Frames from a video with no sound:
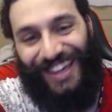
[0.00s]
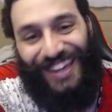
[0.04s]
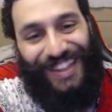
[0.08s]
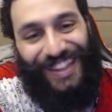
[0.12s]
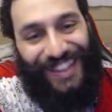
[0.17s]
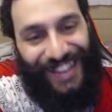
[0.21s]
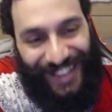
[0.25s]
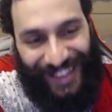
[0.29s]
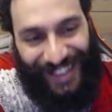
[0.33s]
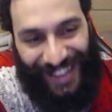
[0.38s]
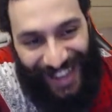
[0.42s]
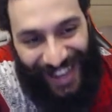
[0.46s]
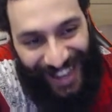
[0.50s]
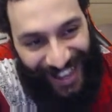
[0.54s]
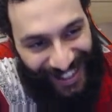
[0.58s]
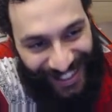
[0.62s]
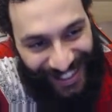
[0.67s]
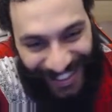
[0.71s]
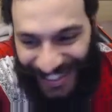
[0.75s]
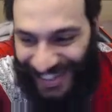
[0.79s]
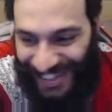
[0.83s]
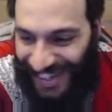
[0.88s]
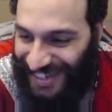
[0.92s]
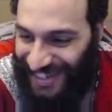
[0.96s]
e é,
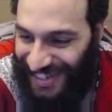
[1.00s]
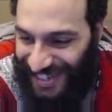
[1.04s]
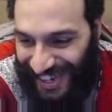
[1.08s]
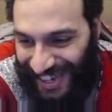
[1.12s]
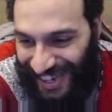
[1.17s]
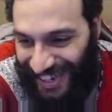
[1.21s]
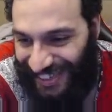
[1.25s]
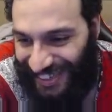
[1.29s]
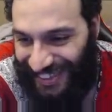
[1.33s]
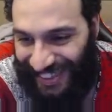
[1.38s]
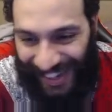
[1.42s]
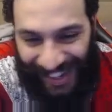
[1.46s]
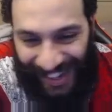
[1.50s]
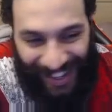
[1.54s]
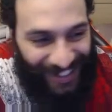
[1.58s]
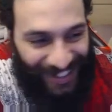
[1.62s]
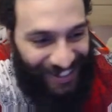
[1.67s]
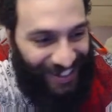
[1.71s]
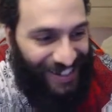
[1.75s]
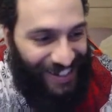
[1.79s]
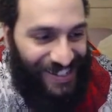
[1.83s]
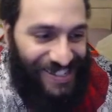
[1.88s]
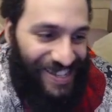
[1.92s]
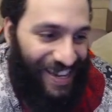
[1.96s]
é isso aí, tá ligado?
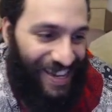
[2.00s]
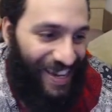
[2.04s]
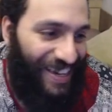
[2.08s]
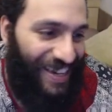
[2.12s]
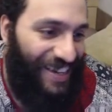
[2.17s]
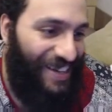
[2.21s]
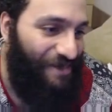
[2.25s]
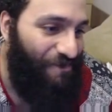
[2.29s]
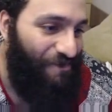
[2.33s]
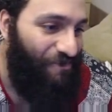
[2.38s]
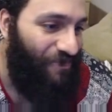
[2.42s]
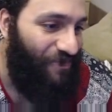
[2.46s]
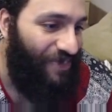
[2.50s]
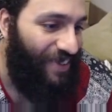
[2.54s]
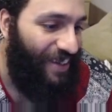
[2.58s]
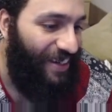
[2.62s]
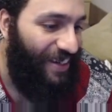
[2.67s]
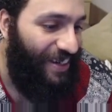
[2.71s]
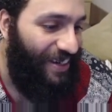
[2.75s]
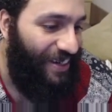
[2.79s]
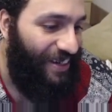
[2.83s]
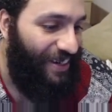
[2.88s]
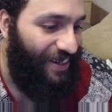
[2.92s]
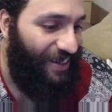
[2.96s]
É isso aí.
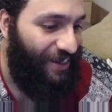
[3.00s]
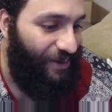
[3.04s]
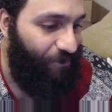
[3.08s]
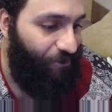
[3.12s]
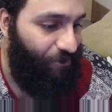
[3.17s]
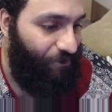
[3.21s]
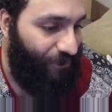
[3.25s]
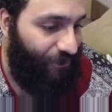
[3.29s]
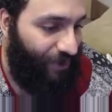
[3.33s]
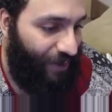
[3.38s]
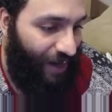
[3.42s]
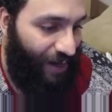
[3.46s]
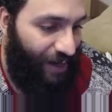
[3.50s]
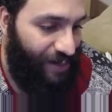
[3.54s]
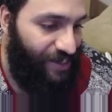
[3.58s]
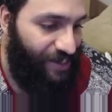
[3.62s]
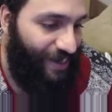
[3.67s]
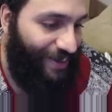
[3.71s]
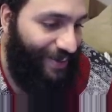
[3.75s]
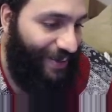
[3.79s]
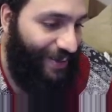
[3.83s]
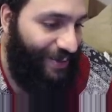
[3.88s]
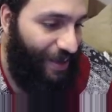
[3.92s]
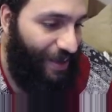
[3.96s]
A
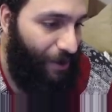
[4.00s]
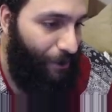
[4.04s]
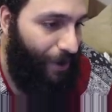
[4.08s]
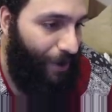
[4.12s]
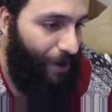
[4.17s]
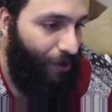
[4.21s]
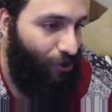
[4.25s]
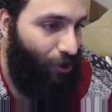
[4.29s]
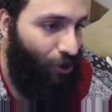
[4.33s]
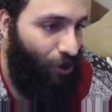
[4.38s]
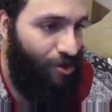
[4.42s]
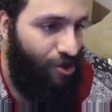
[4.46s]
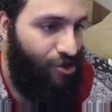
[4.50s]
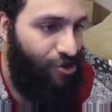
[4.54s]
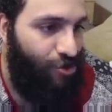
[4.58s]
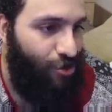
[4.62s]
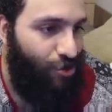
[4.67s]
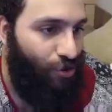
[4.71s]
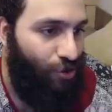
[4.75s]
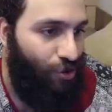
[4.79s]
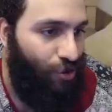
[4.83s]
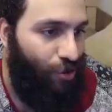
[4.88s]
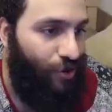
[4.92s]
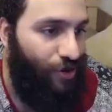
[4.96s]
gente tem também o
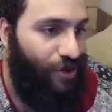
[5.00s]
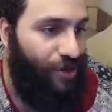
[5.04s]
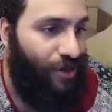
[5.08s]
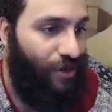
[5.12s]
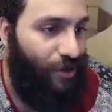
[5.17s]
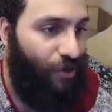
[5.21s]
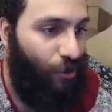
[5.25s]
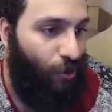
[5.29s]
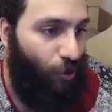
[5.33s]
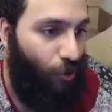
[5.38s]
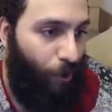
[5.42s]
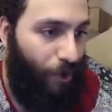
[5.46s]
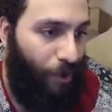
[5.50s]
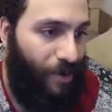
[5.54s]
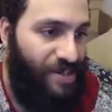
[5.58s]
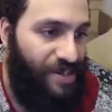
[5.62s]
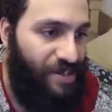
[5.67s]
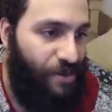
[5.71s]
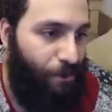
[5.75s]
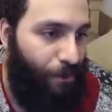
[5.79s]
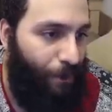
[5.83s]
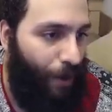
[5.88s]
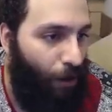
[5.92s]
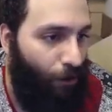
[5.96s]
nosso. O
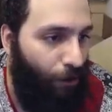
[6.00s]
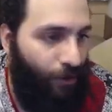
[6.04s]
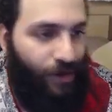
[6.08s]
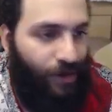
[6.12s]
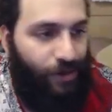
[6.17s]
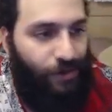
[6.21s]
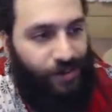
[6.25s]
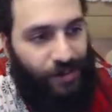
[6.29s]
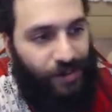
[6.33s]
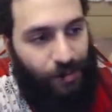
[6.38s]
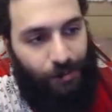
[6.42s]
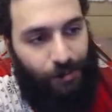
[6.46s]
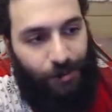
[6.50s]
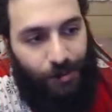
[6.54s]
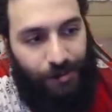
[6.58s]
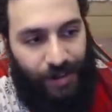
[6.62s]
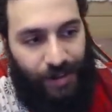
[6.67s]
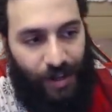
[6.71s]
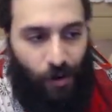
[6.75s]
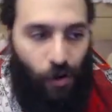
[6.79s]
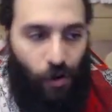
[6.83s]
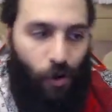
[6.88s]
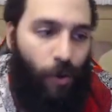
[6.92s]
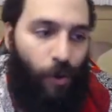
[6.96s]
principal né, do time, não
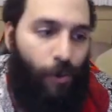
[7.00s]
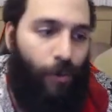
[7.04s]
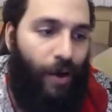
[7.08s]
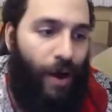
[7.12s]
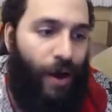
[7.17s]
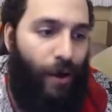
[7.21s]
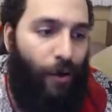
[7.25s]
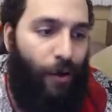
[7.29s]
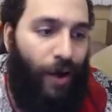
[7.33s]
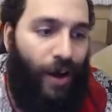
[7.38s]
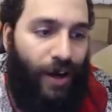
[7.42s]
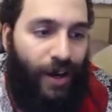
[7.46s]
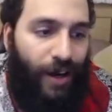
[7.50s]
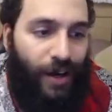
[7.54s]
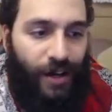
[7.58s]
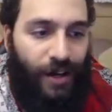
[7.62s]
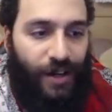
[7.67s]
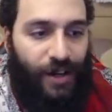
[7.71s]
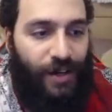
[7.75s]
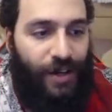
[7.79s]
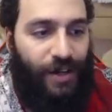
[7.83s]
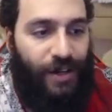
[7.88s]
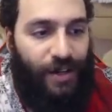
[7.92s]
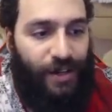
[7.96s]
tem como, é o Ram.
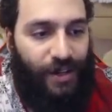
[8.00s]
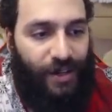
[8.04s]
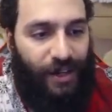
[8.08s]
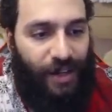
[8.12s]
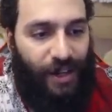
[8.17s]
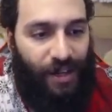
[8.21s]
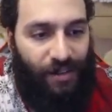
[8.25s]
Ele